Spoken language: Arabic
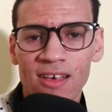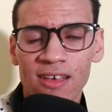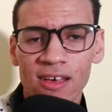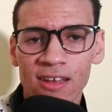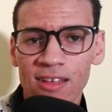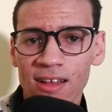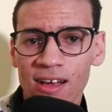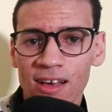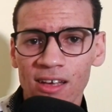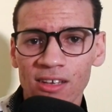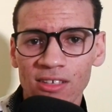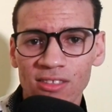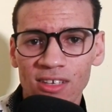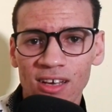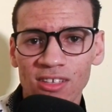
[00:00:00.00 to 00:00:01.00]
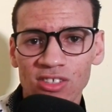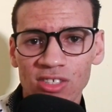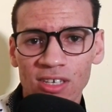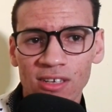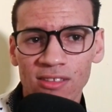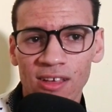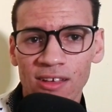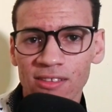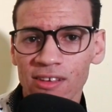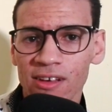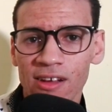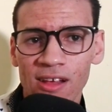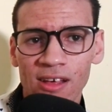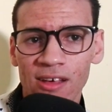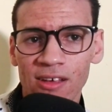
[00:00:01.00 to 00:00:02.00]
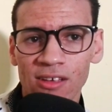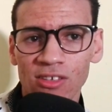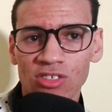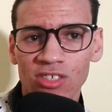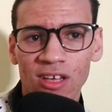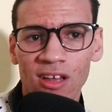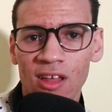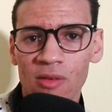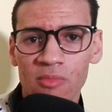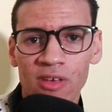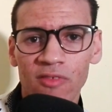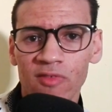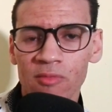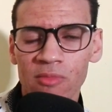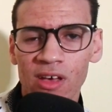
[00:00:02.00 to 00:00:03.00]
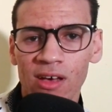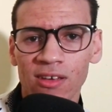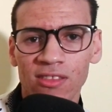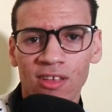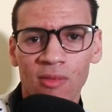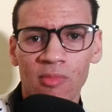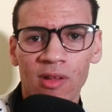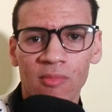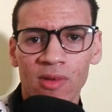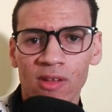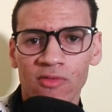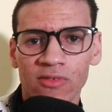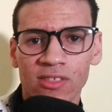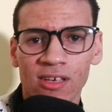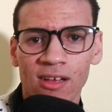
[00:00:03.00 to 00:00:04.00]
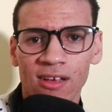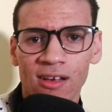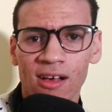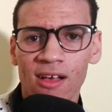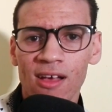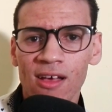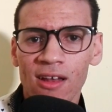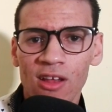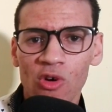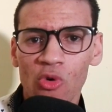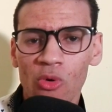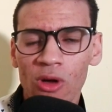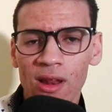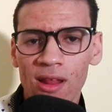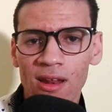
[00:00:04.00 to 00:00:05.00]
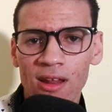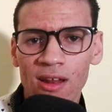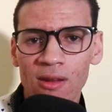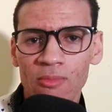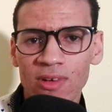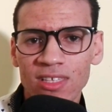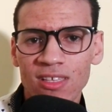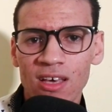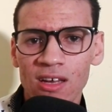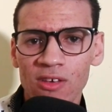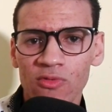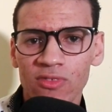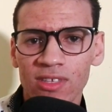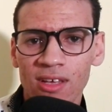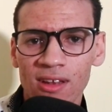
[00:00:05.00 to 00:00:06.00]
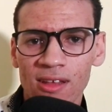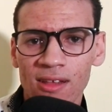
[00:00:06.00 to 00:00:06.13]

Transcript: يعني الا كان عندك هذا الشرط هذا راه ان شاء الله 100% غيتقبل الملف ديالك اللي هو المصاريف ديال